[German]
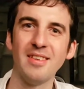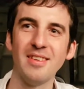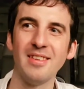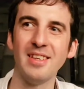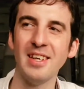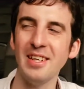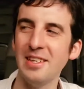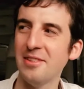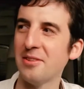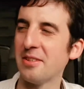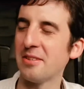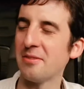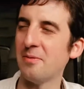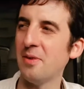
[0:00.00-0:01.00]
Ja, also
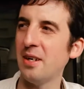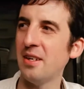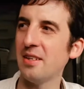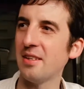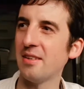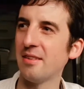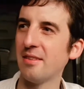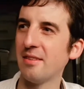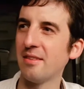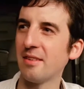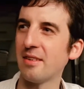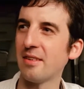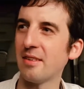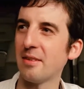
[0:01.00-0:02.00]
das war in
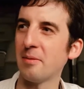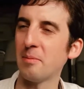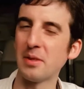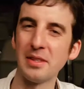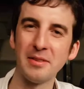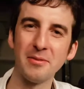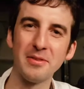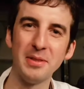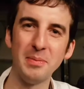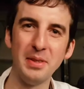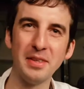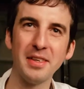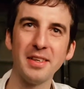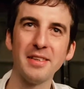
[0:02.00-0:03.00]
ähm, Richtung
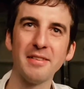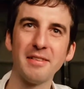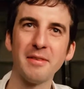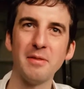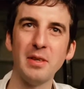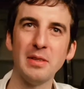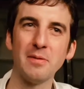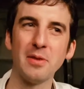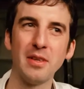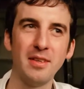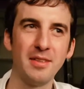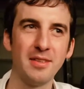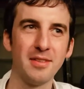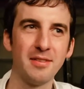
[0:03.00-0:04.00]
Sibirien, hat
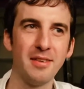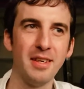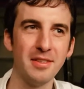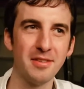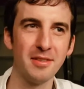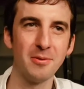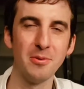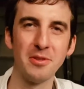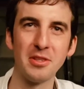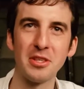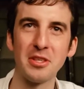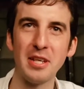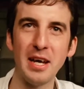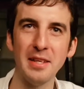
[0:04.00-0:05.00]
wirklich das erste russische
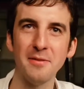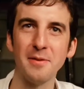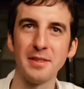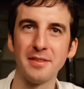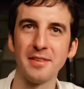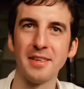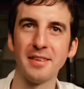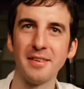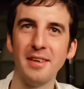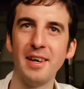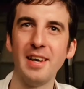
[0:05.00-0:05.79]
Staatsfernsehen,